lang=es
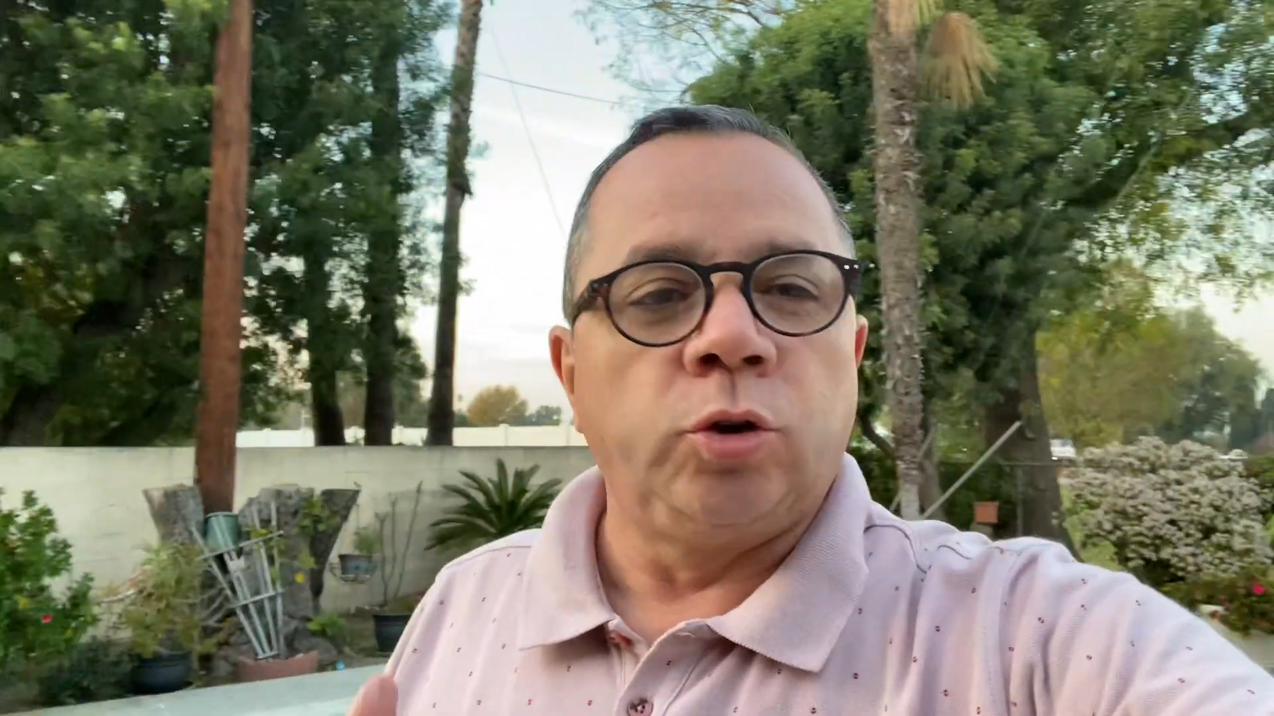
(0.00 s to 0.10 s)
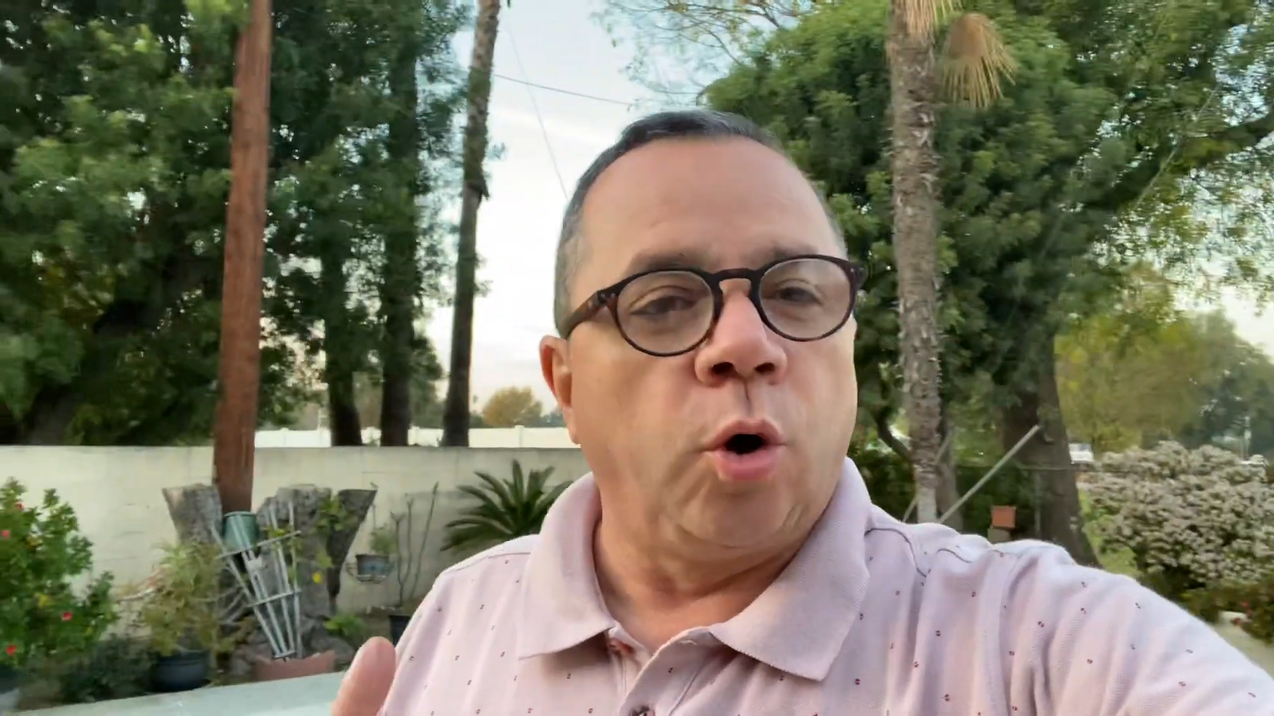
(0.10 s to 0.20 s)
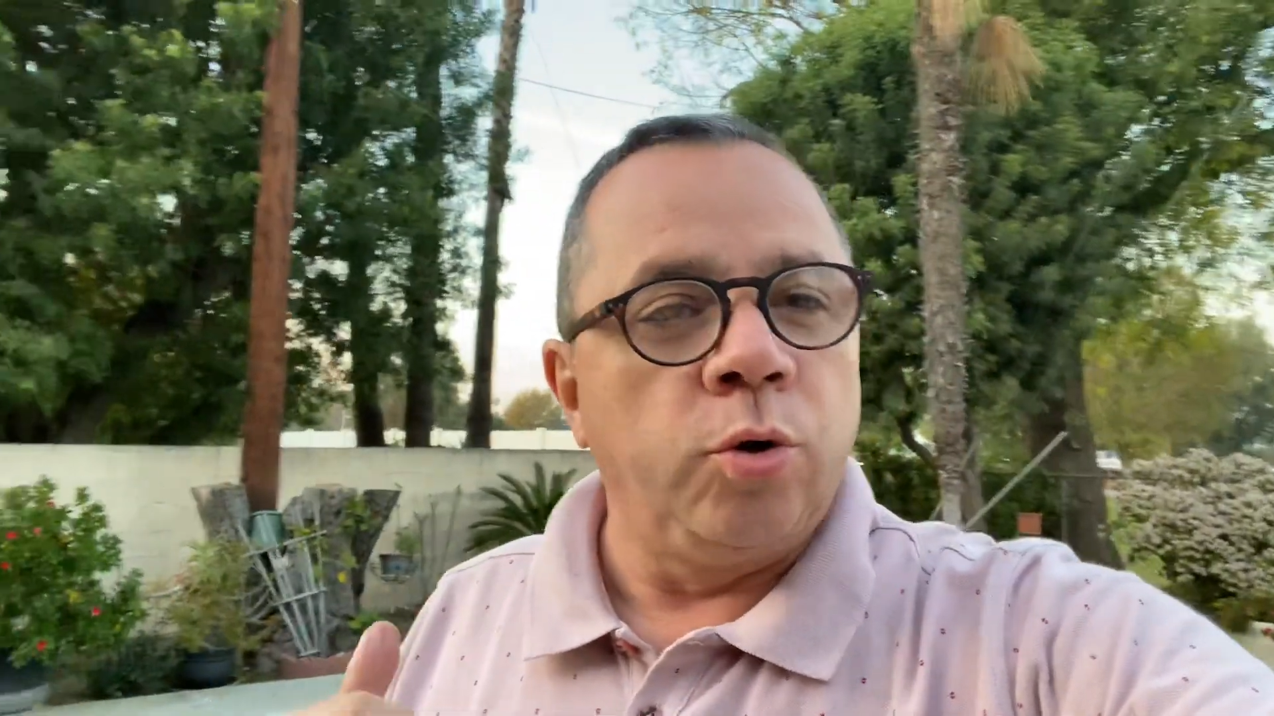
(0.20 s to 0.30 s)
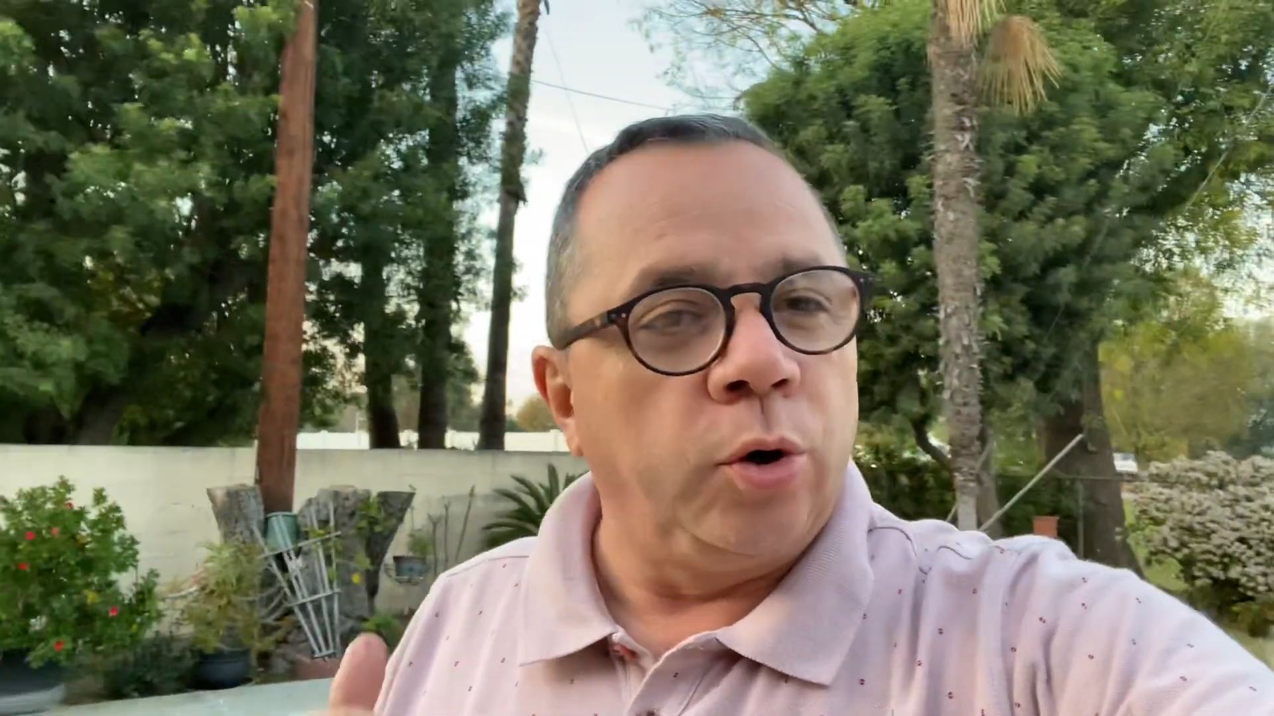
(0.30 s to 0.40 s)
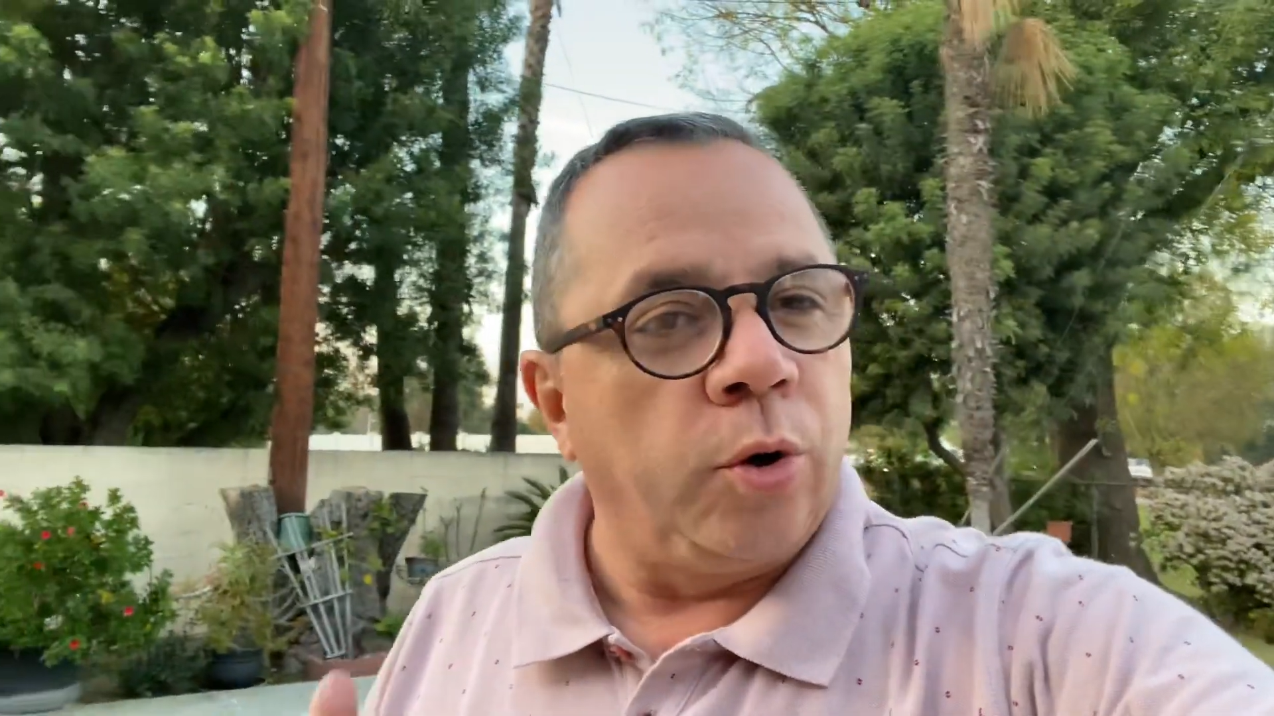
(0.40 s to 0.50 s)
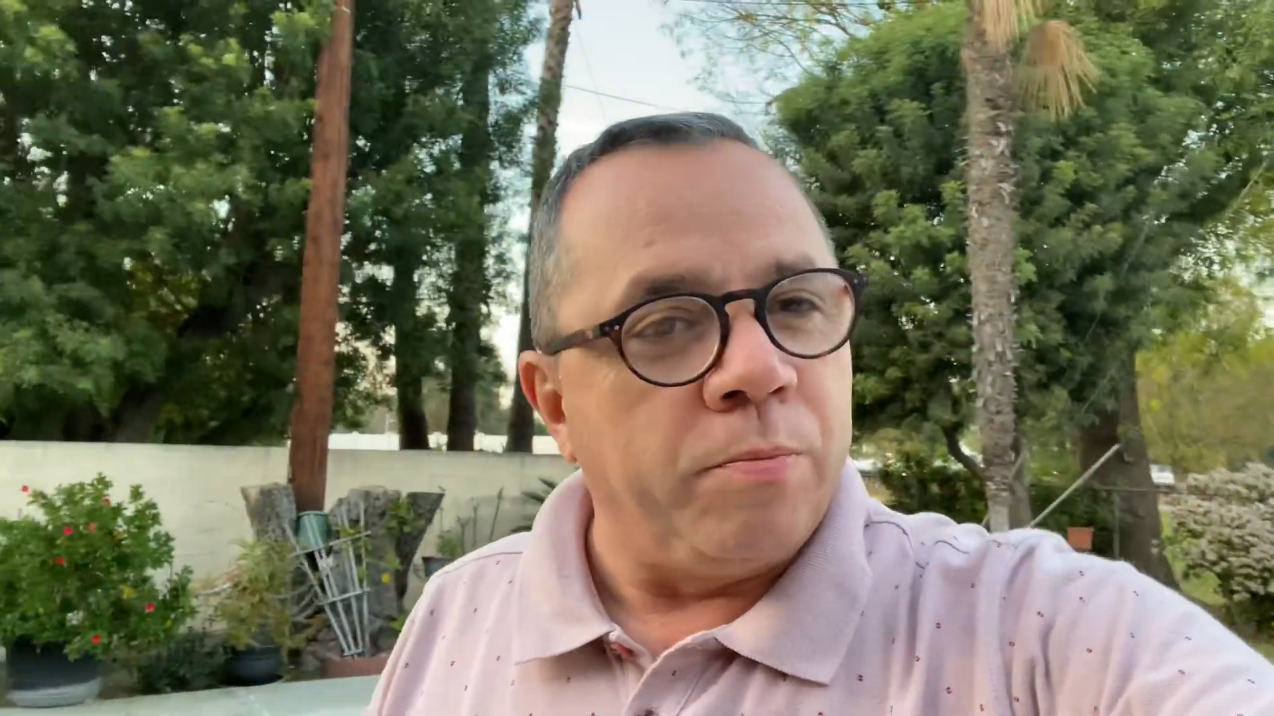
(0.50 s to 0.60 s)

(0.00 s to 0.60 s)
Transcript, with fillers: todos los